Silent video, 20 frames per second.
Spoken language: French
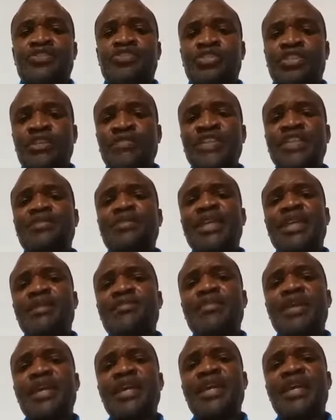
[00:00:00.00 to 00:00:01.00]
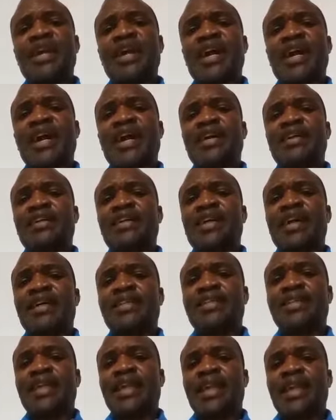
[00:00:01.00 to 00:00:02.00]
Je t'invite, bien aimé, à
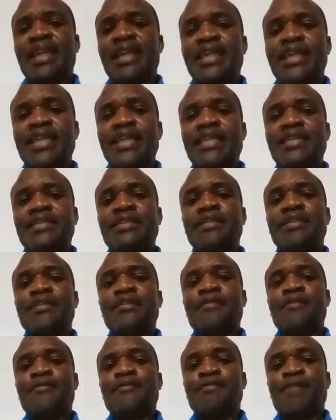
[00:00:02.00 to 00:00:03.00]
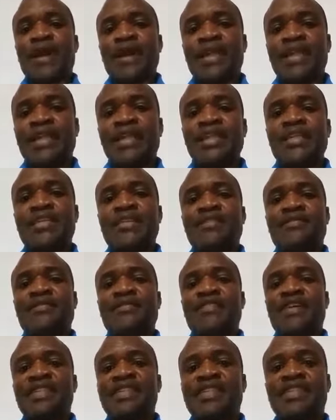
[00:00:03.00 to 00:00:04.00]
regarder ligne par ligne,
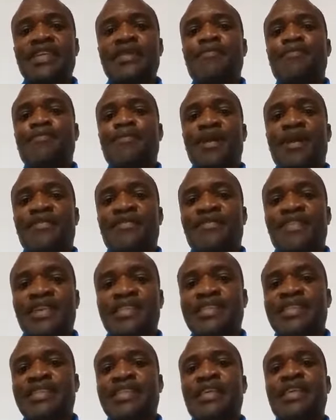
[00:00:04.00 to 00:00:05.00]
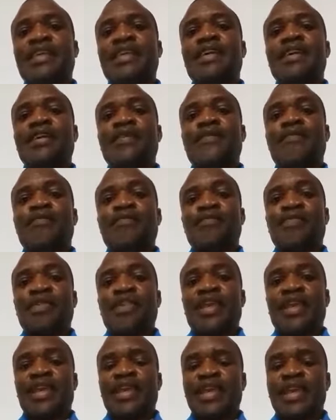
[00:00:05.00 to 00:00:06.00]
verset par verset,
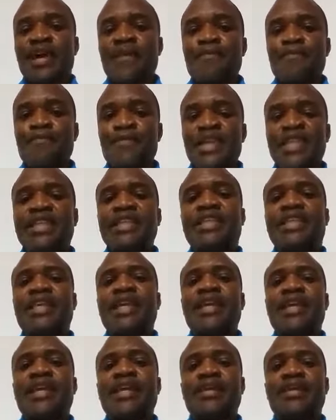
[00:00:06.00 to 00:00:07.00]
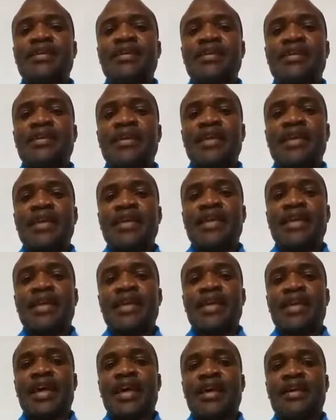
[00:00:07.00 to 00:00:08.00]
et à méditer
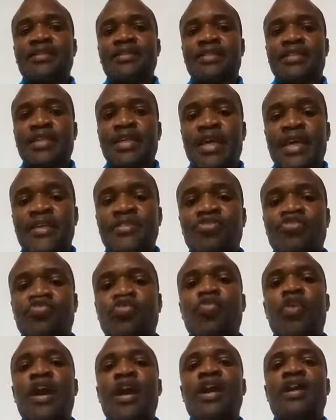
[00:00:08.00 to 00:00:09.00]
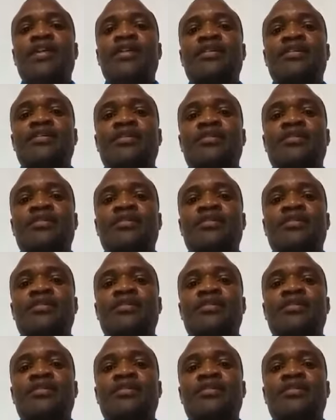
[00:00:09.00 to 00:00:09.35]
et à rentrer en toi